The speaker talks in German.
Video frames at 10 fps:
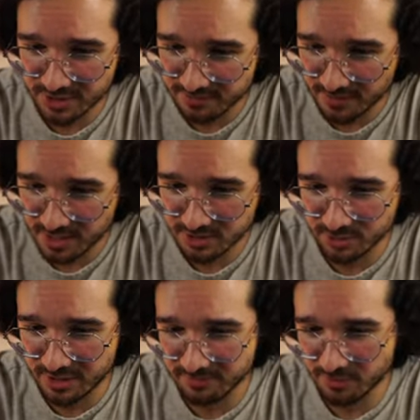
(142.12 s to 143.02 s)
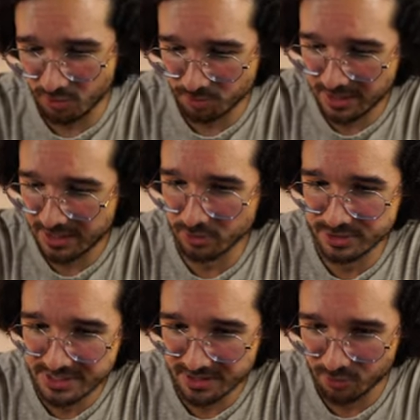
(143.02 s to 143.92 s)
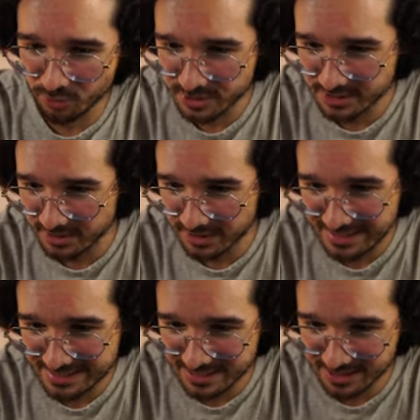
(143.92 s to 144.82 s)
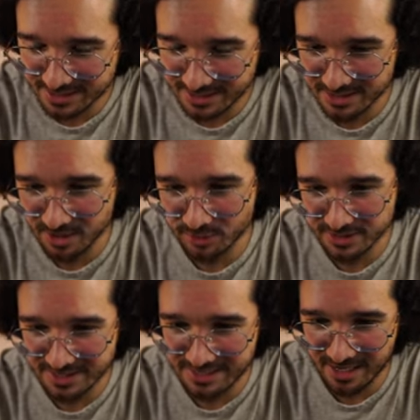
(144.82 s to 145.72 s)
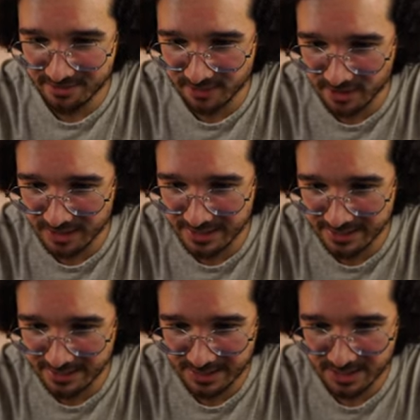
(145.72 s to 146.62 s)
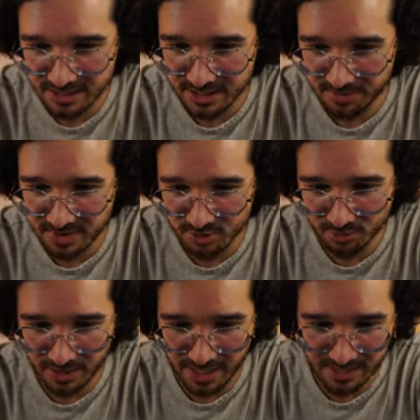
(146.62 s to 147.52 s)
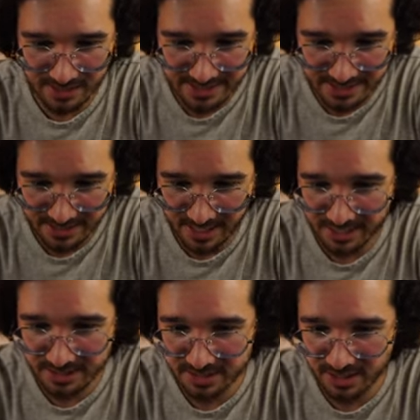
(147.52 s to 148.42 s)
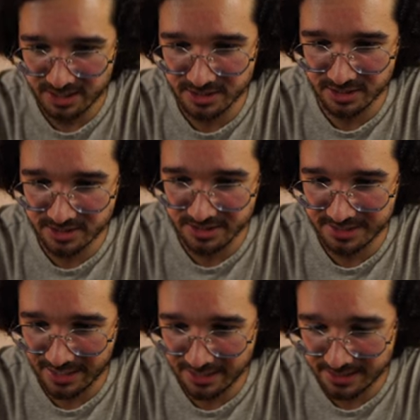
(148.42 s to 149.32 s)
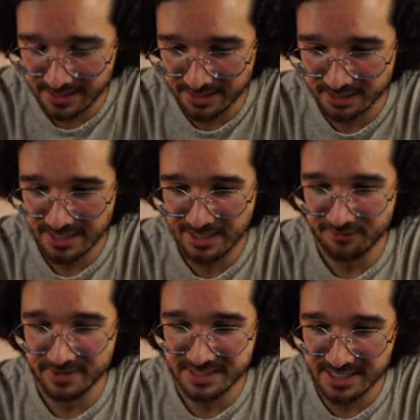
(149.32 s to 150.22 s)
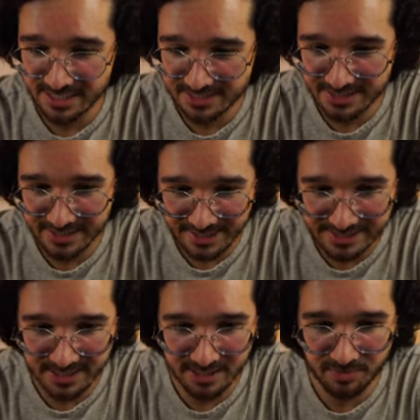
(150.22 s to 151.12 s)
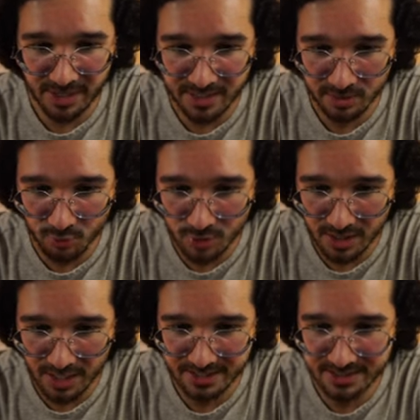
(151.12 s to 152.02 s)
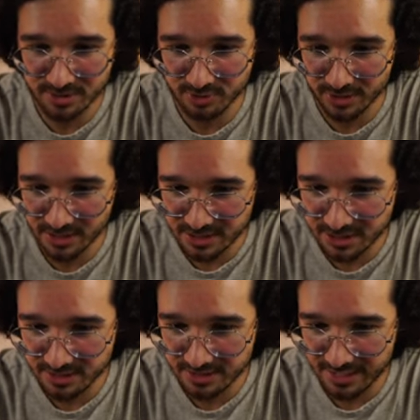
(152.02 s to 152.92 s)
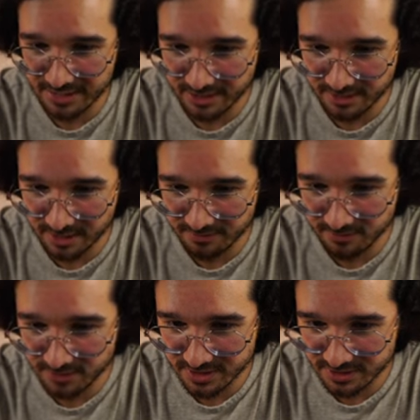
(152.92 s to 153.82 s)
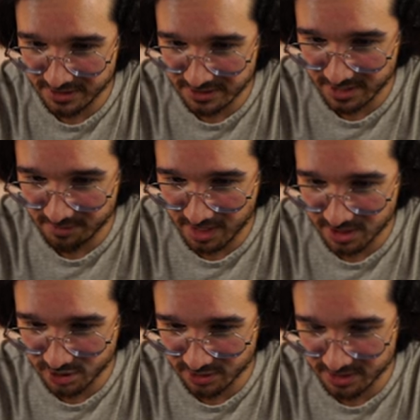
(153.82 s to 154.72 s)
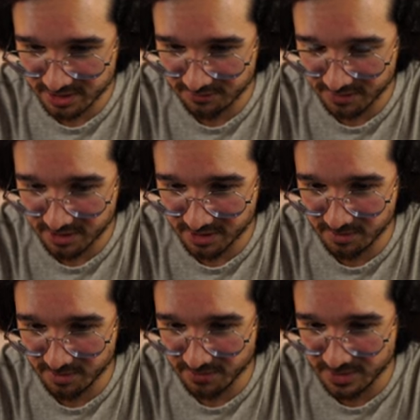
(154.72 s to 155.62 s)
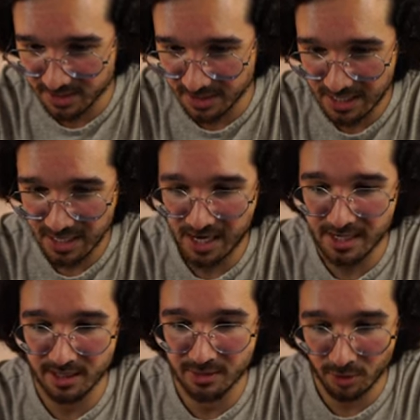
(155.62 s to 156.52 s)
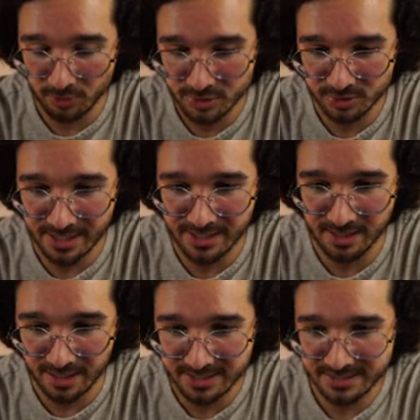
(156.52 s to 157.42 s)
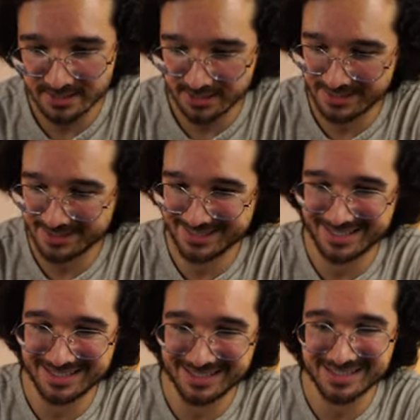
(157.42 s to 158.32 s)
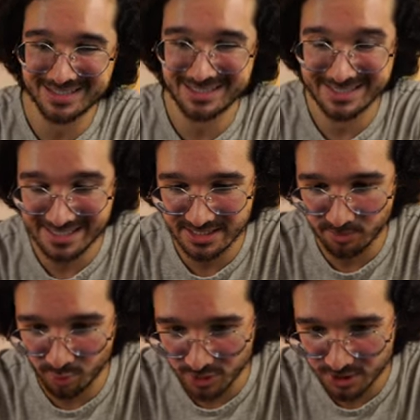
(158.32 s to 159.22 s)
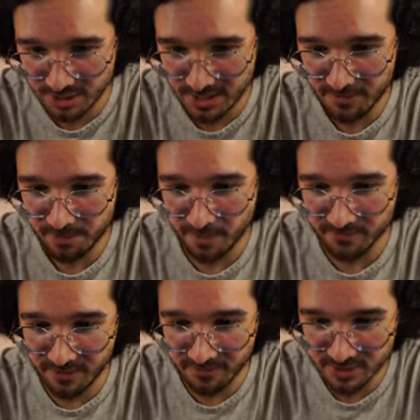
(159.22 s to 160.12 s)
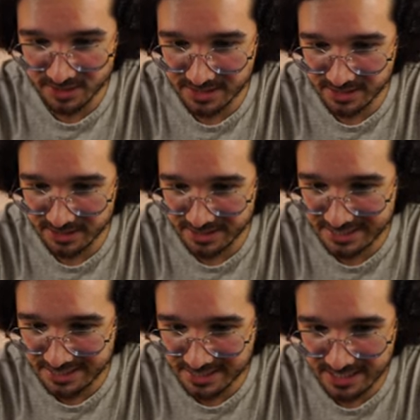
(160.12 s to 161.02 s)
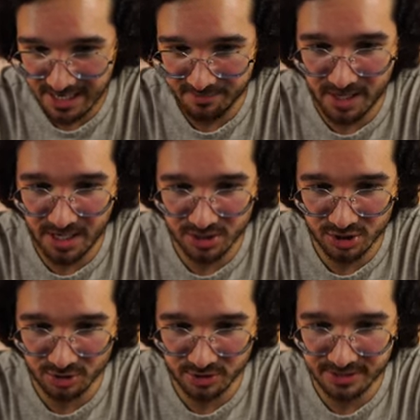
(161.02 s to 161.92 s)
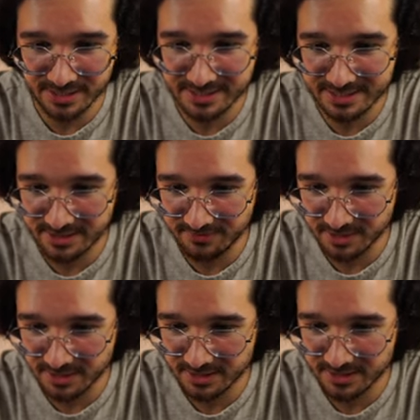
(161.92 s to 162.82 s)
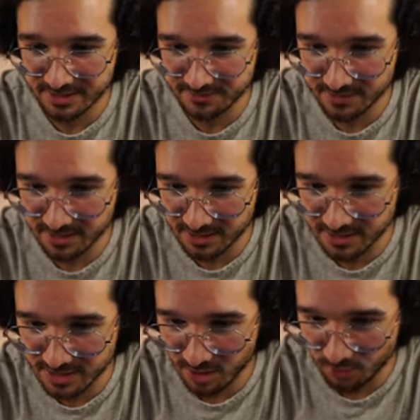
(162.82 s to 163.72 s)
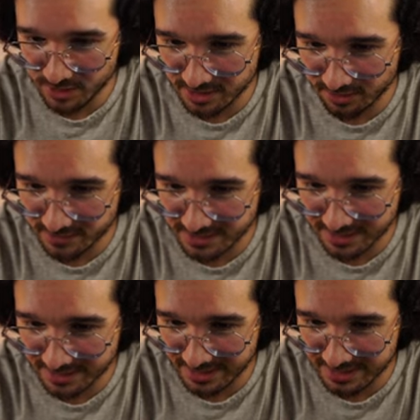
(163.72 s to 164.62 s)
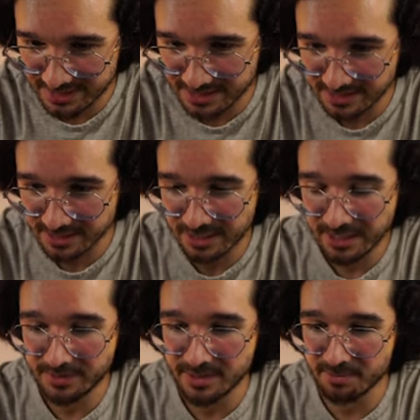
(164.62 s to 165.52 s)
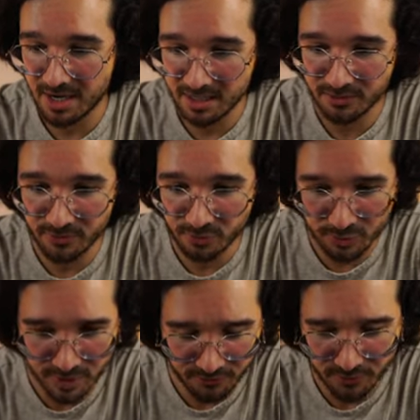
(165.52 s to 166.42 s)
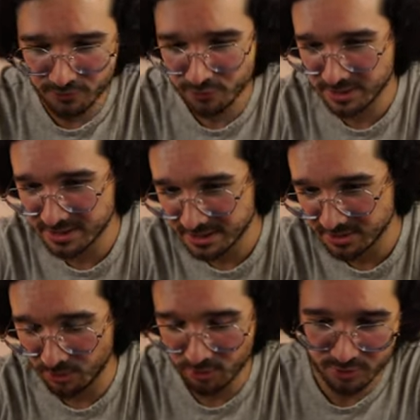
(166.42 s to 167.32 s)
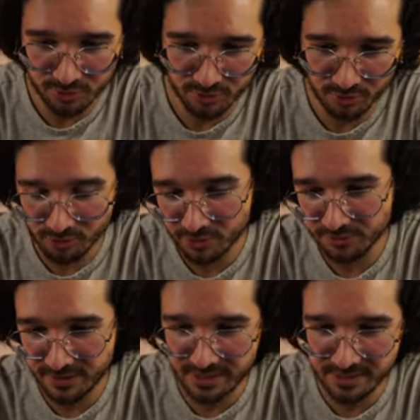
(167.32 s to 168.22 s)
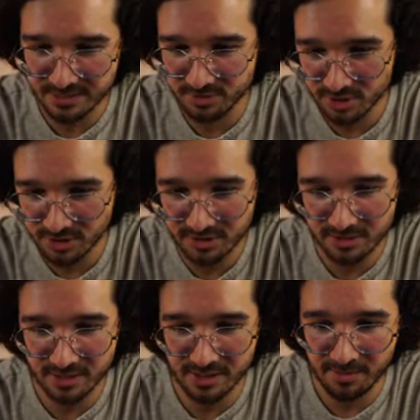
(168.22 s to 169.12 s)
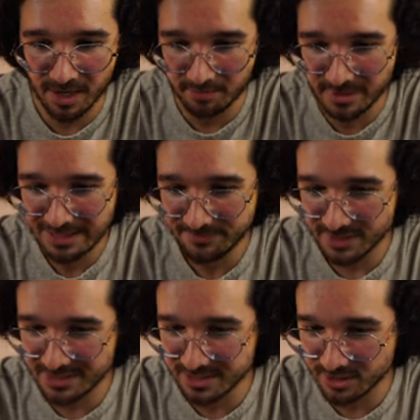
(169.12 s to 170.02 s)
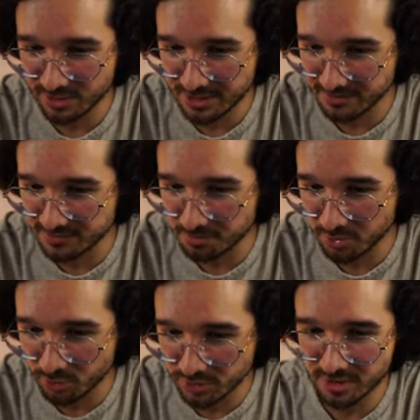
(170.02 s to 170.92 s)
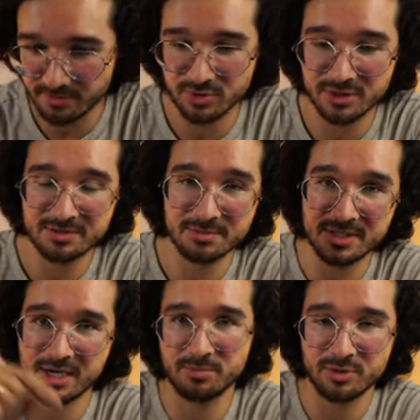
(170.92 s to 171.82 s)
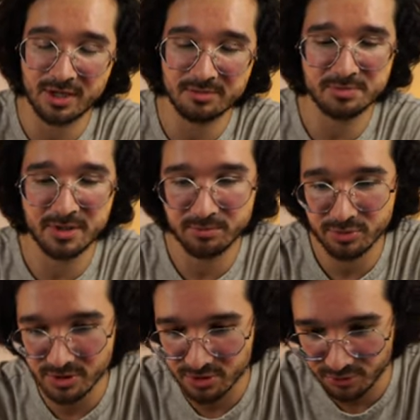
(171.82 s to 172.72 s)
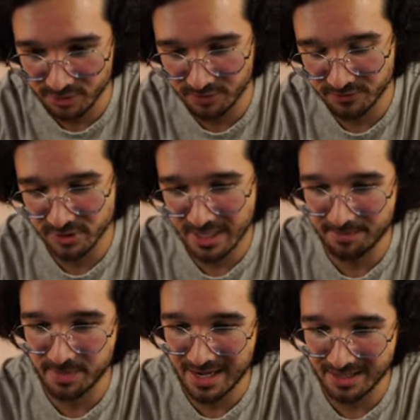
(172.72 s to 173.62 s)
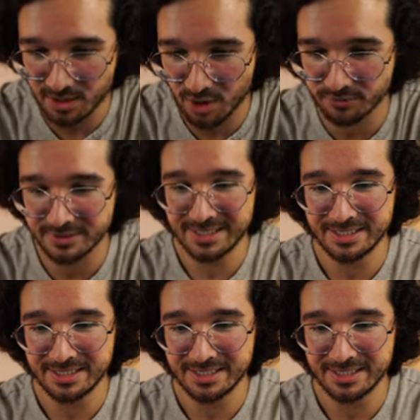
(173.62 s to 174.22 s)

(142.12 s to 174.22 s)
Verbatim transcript: jetzt fragst, okay, warum genau dieser Kurs, dann lässt sich das Ganze auch sehr, sehr einfach erklären. Ich habe hier so ein paar Linien eingezeichnet. Das sind Trendlinien. Wir sehen jetzt derzeit bei der Google-Aktie so einen richtigen Trendkanal. Wenn wir uns das Ganze hier einmal anschauen, dann sehen wir hier immer wieder Higher Lows und Higher Highs. Das heißt, das Ganze ist sehr, sehr bullish. Und wenn wir uns hier diese Linie einmal anschauen, dann sehen wir, dass wir genau hier auf dieser Trendlinie eine Marke von 105, 106 Euro so ungefähr in diesem Schnitt dann eben haben. Das ist genau das, was wir berührt haben. Zu diesem Zeitpunkt habe ich meine Position eröffnet, habe nachgekauft.